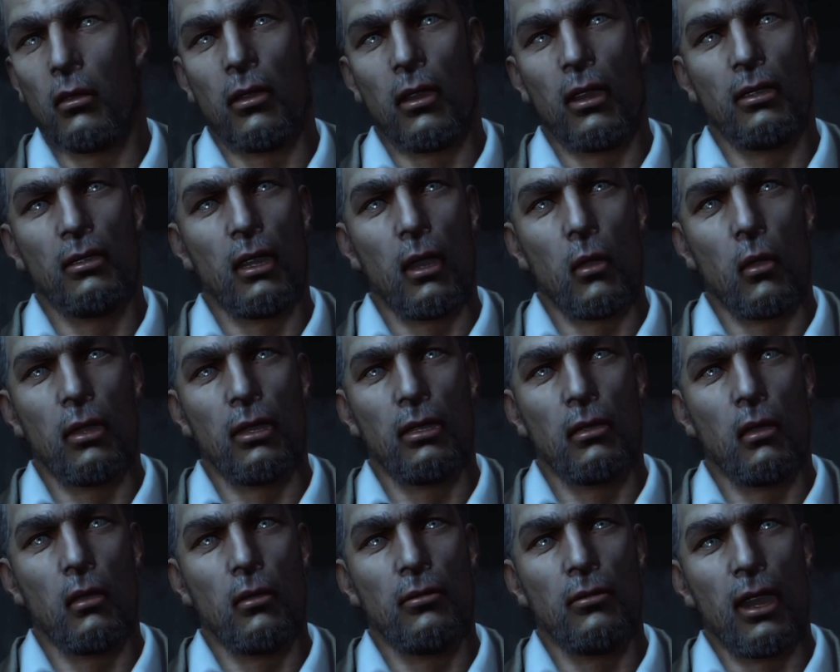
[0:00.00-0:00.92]
il
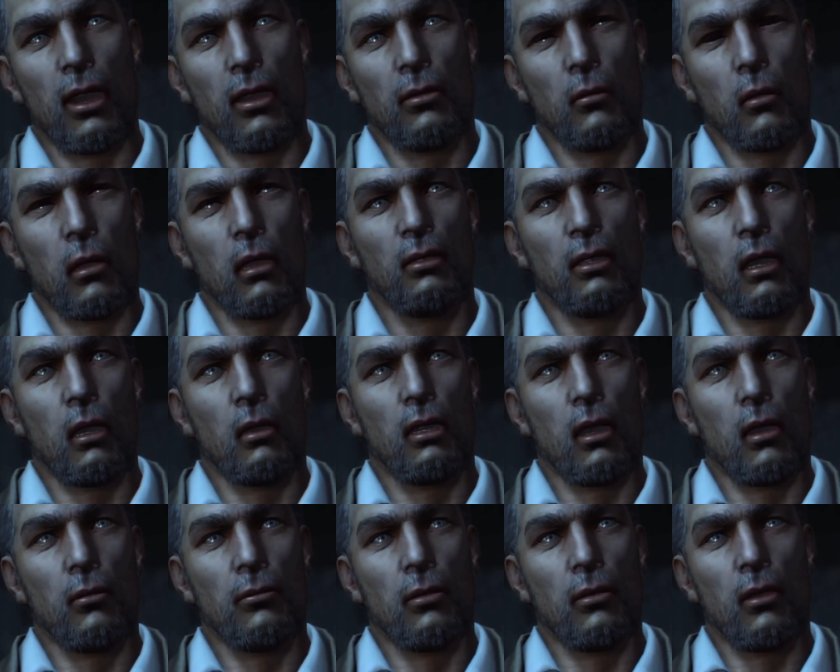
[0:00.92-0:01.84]
file
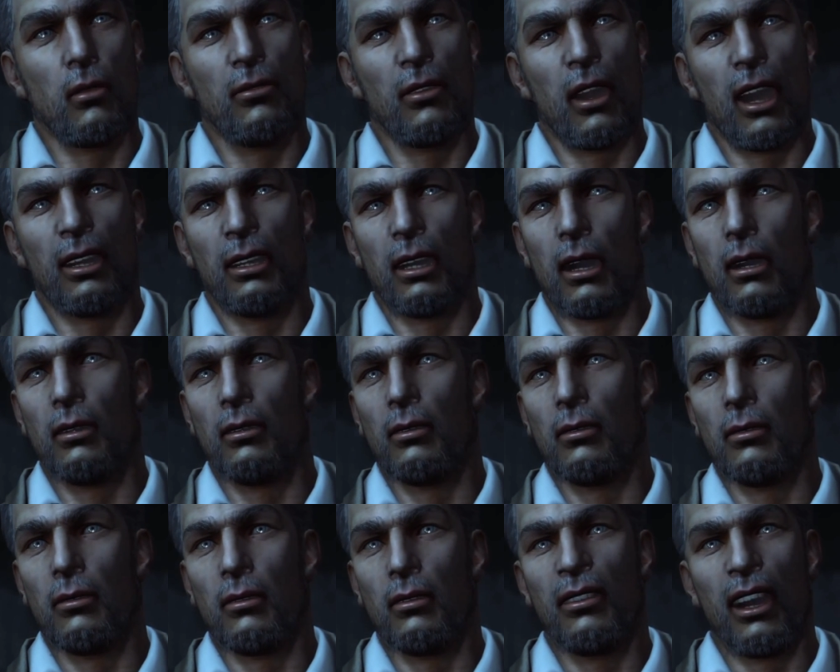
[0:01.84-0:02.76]
Mm, tu
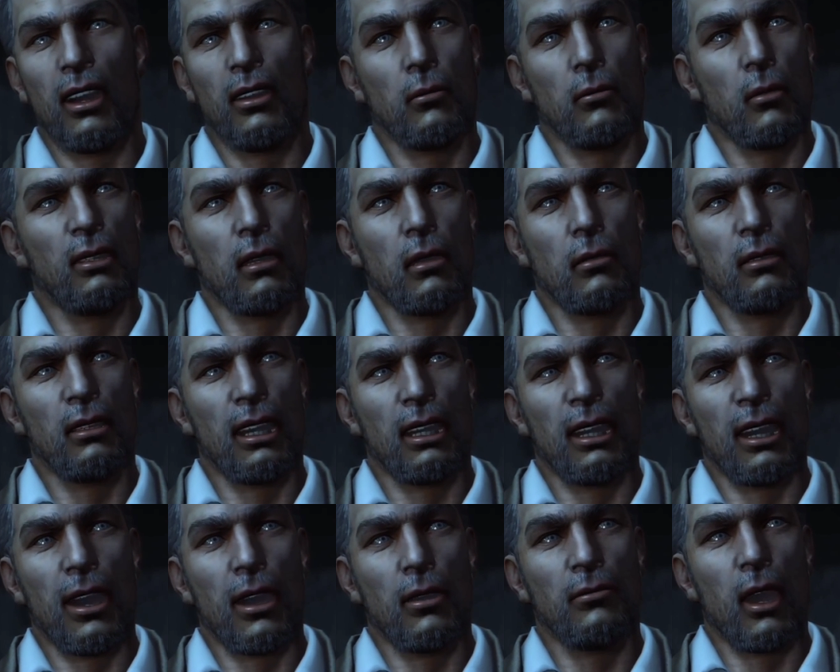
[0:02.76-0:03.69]
doppi sul file,
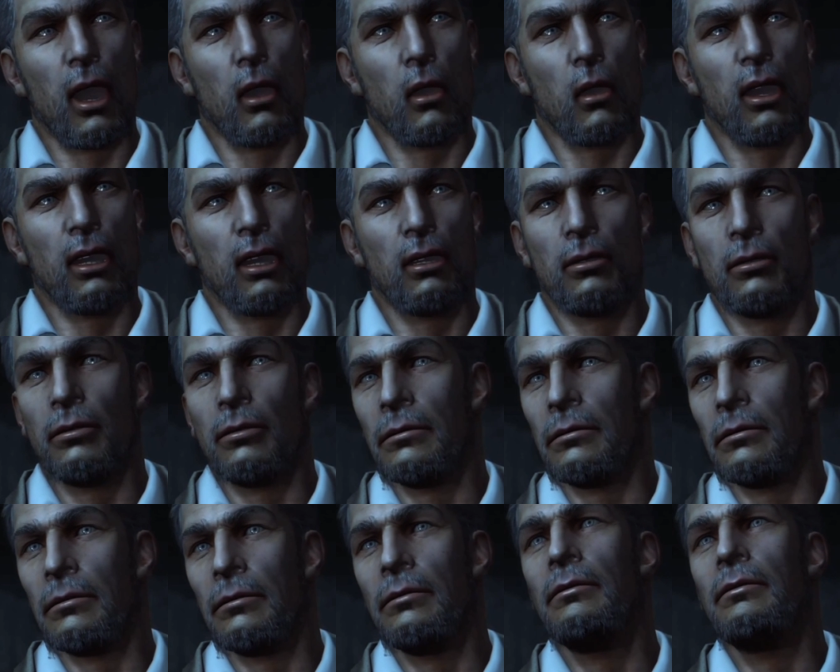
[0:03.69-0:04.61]
sulla lunghezza del
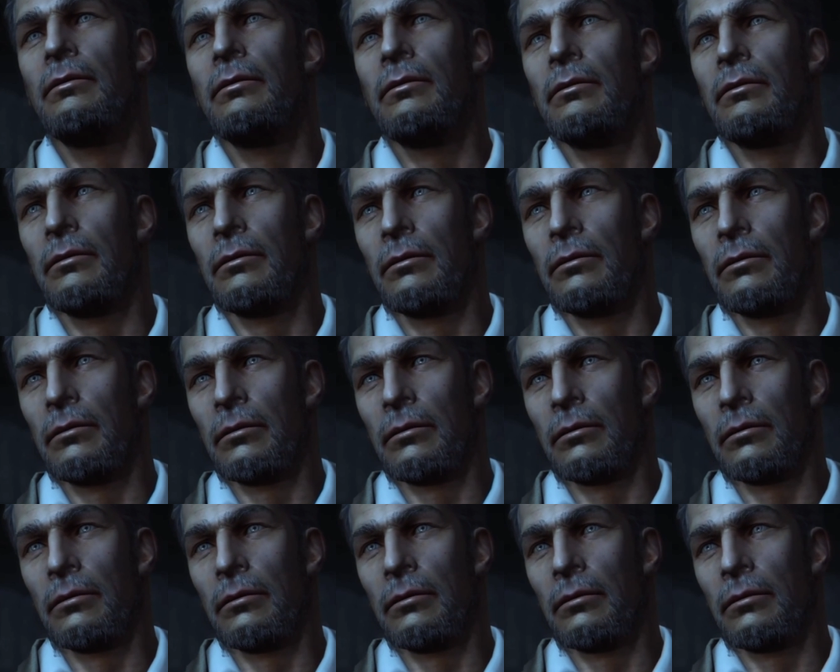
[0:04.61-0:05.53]

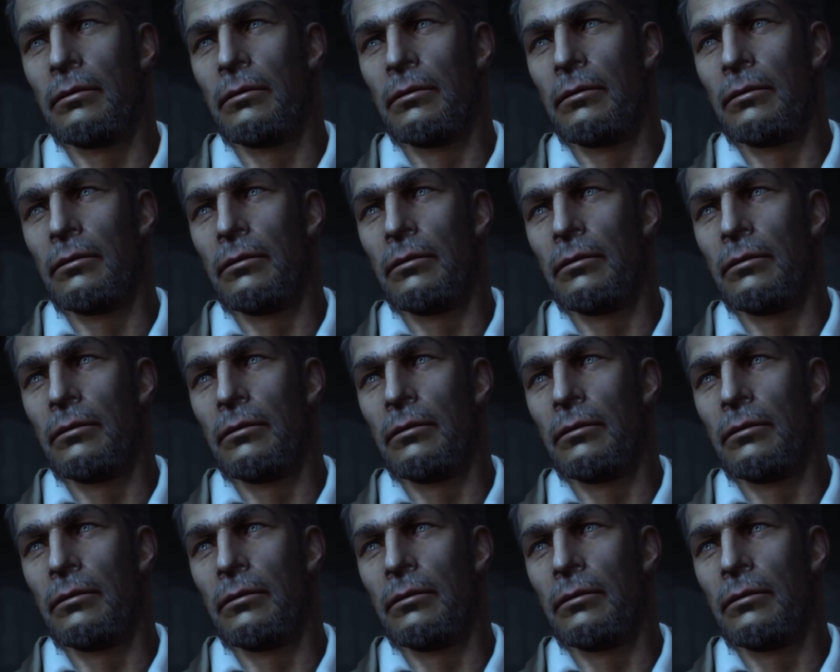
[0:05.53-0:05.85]
file e